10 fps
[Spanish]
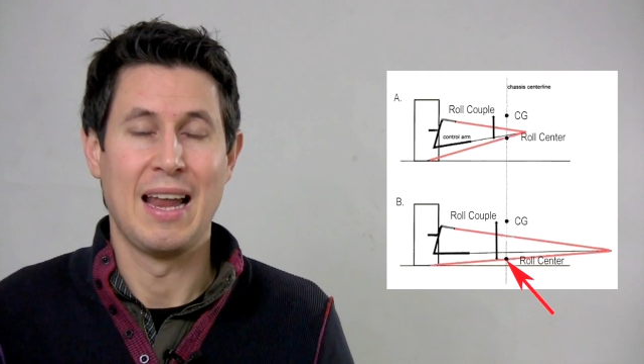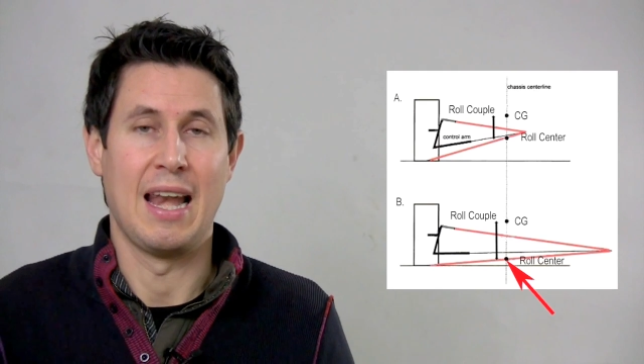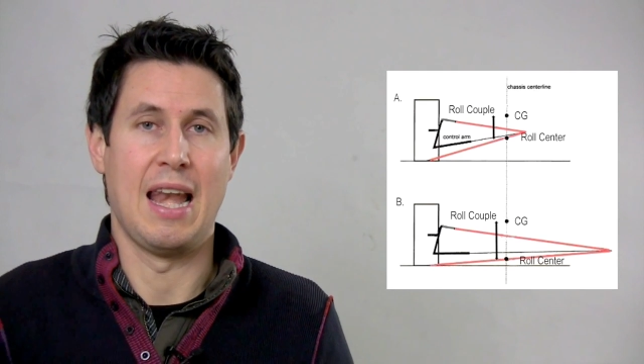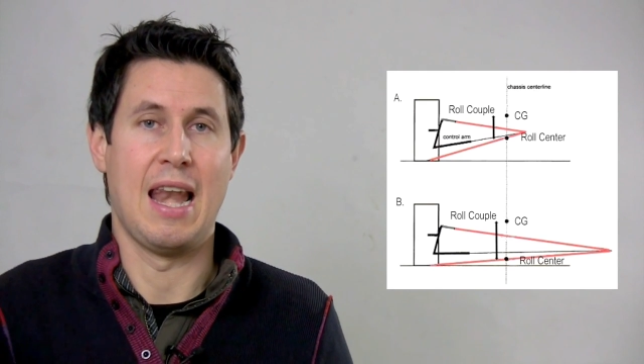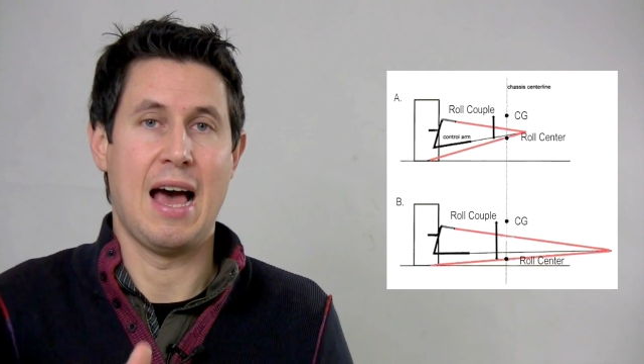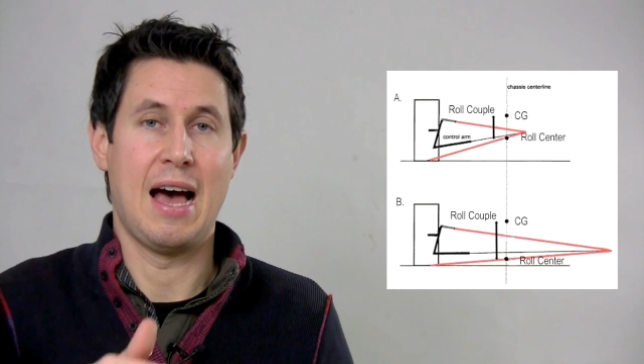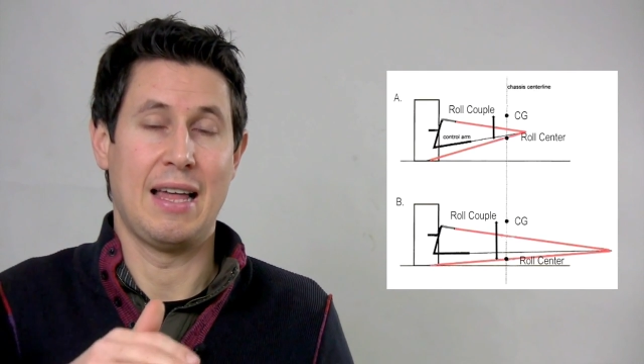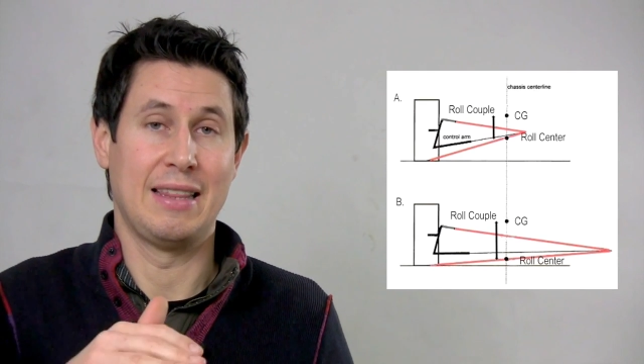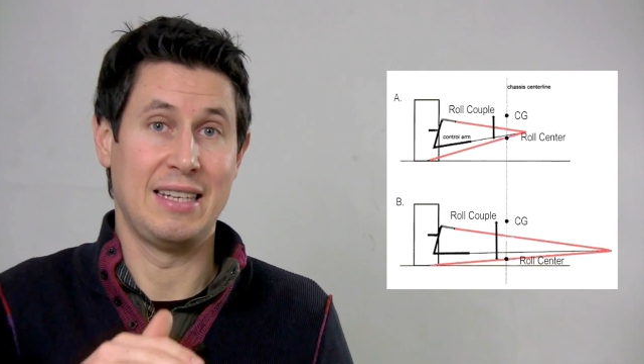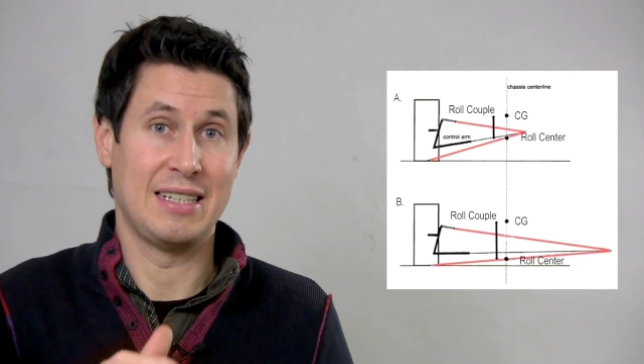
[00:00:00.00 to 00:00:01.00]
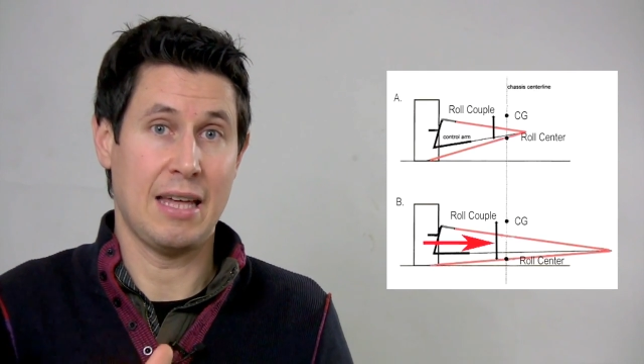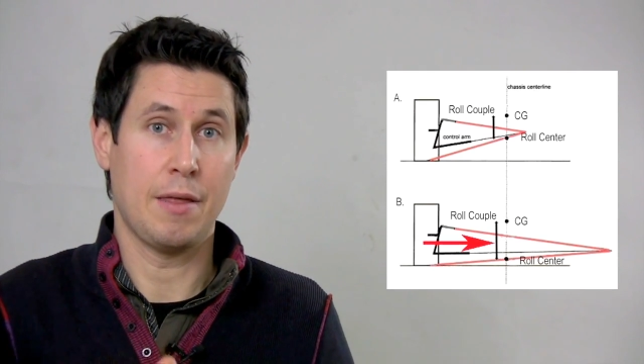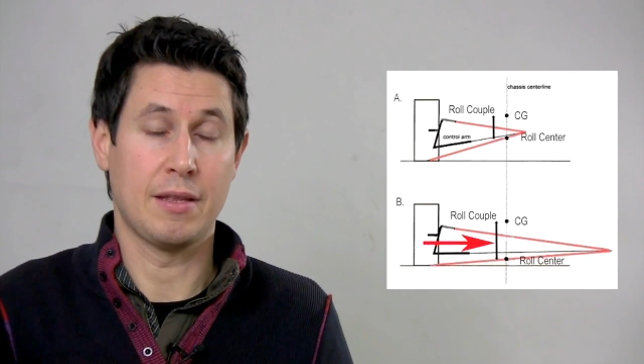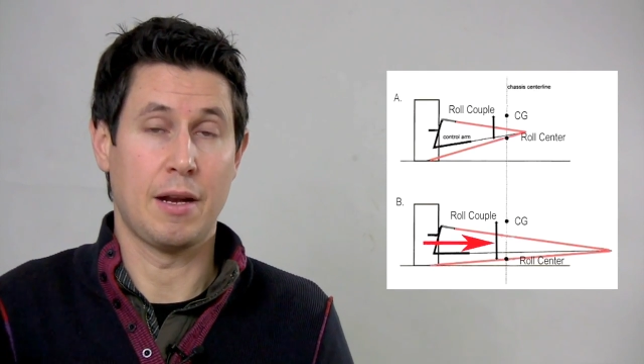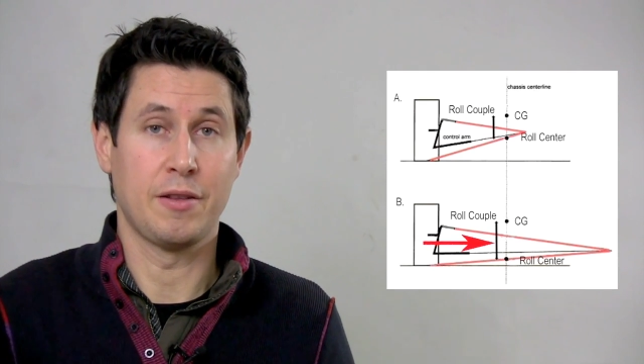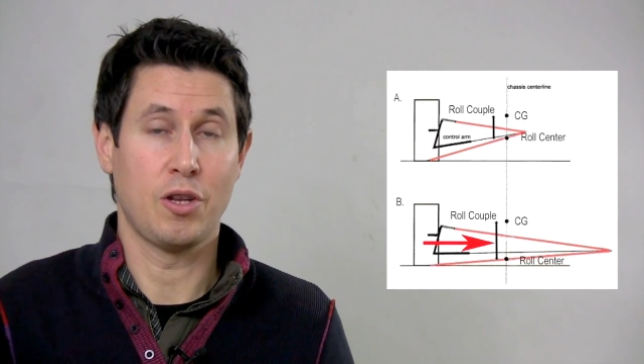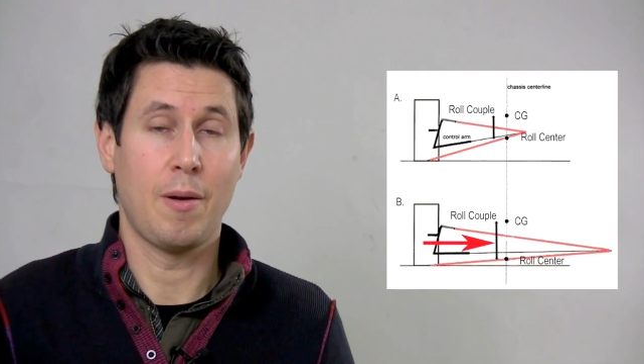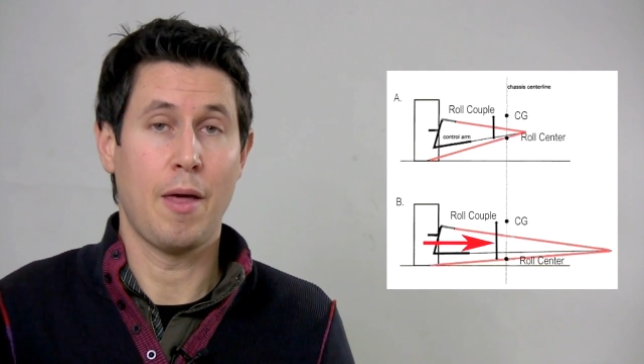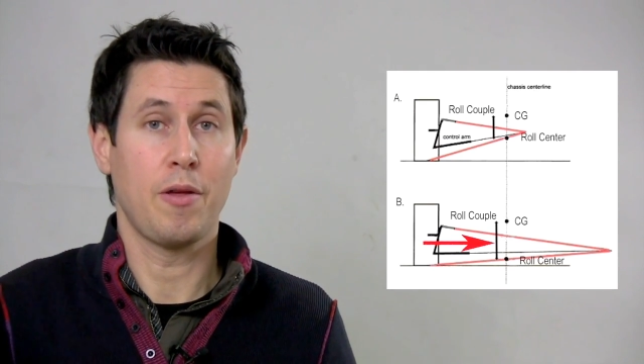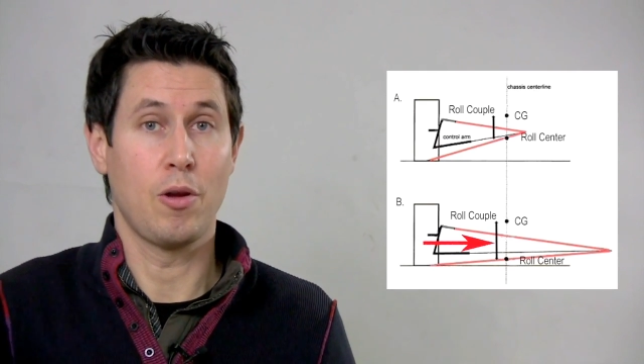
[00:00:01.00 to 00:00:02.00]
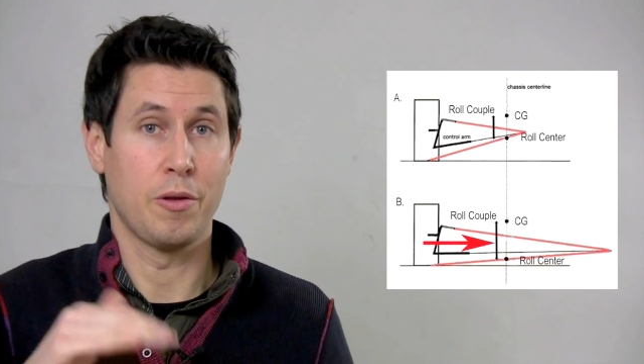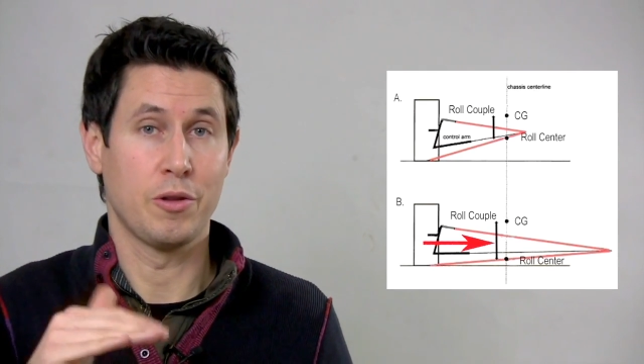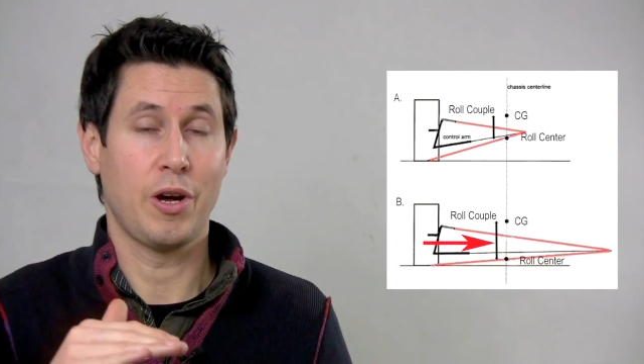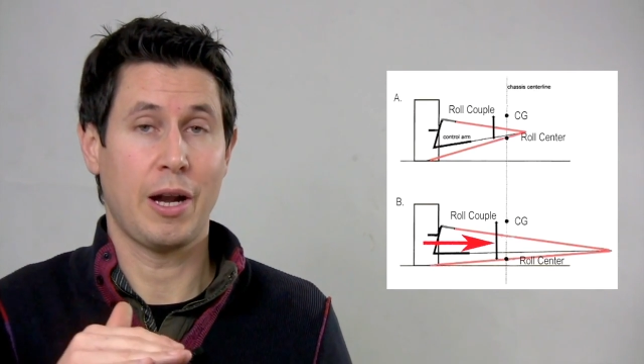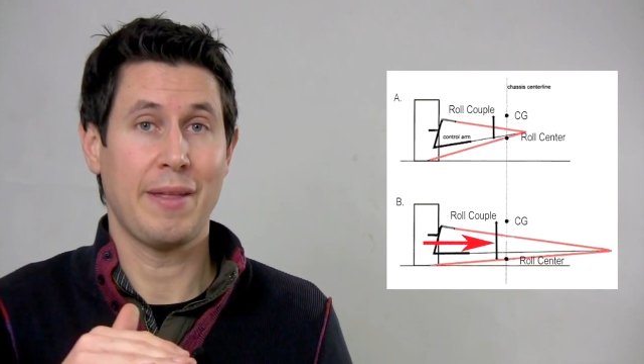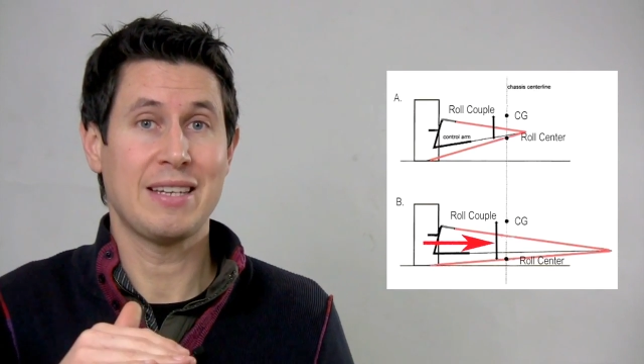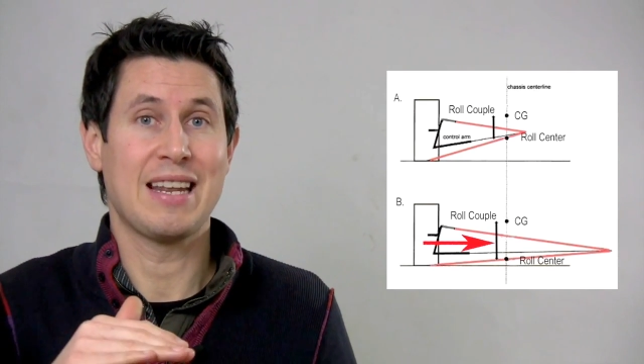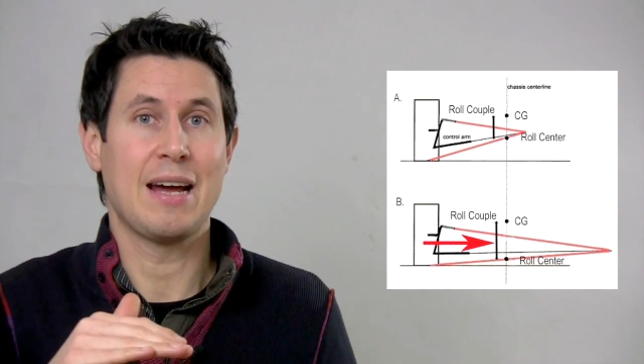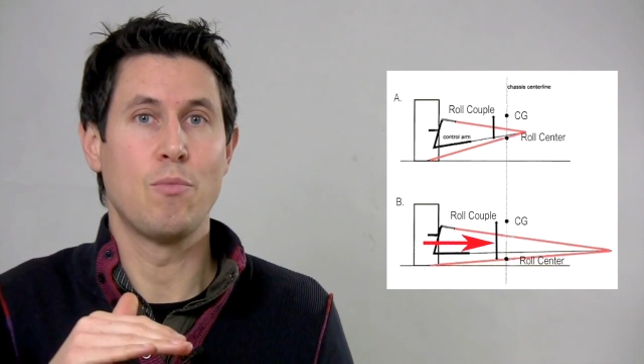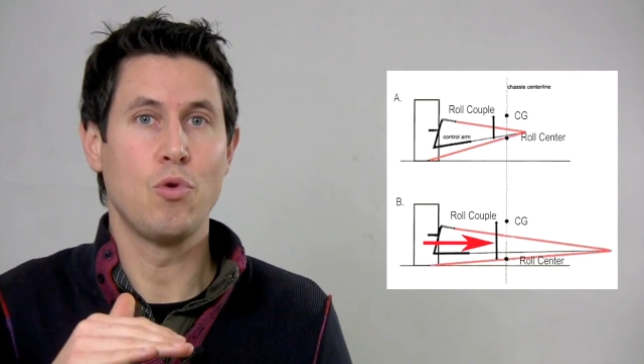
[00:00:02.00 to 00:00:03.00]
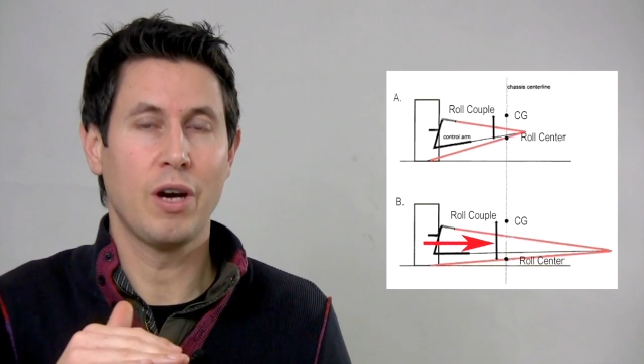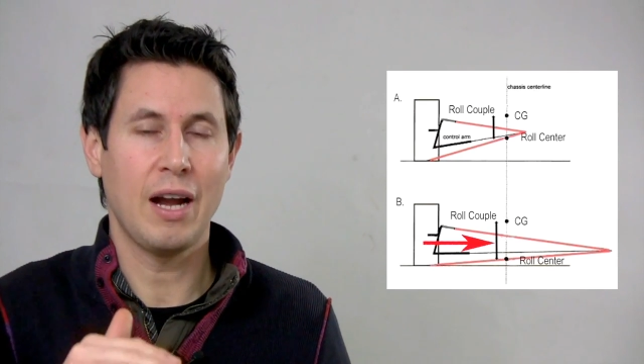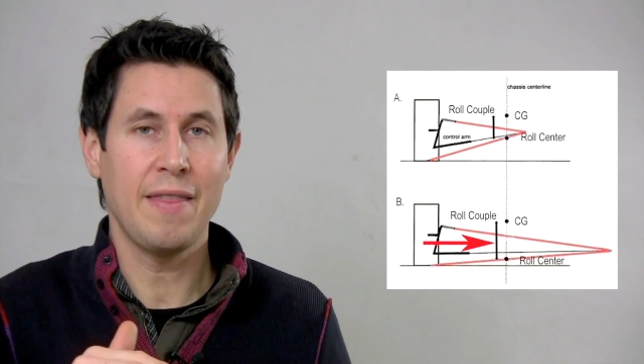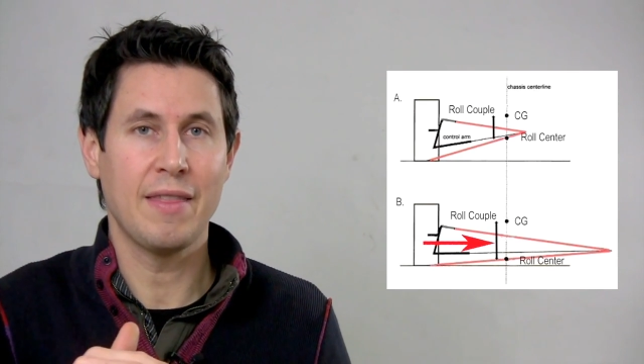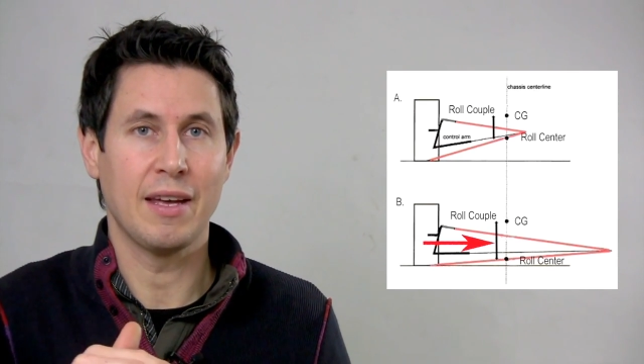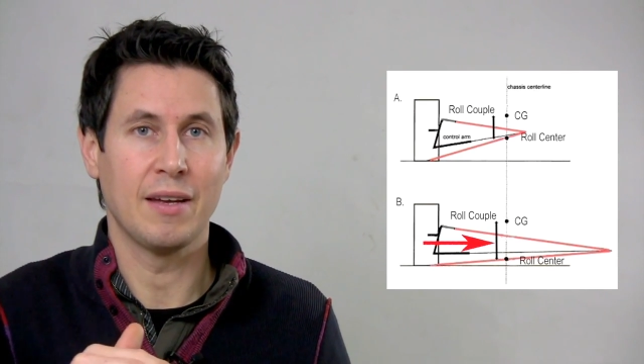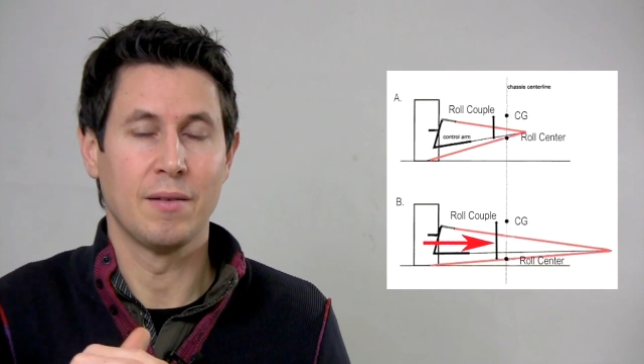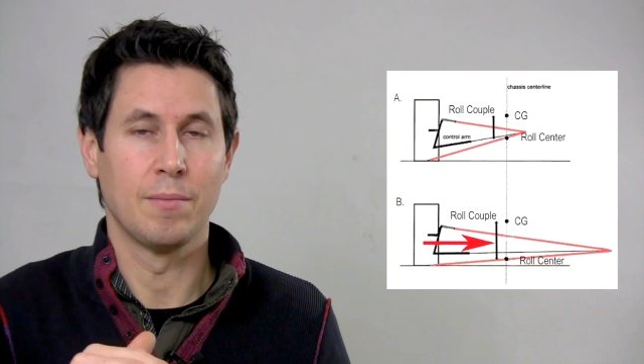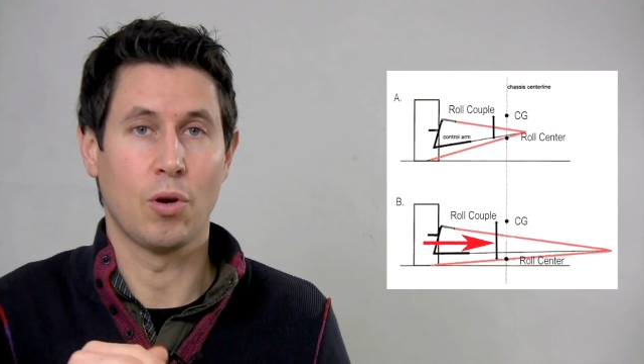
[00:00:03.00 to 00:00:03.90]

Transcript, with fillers: la distancia entre el centro de balanceo y el centro de gravedad será muy grande,